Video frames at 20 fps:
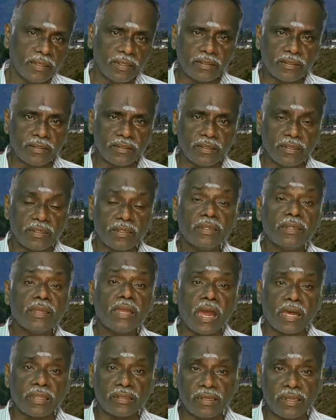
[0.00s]
இருக்குது
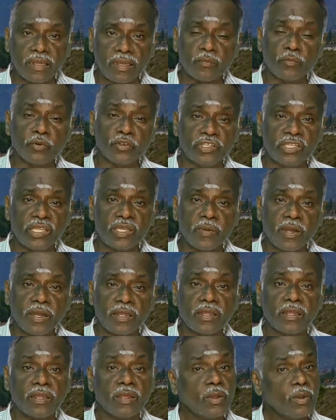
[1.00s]
அதில்
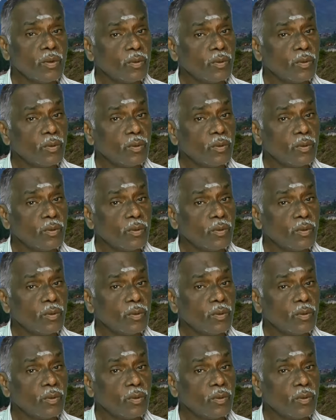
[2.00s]
முக்கியமான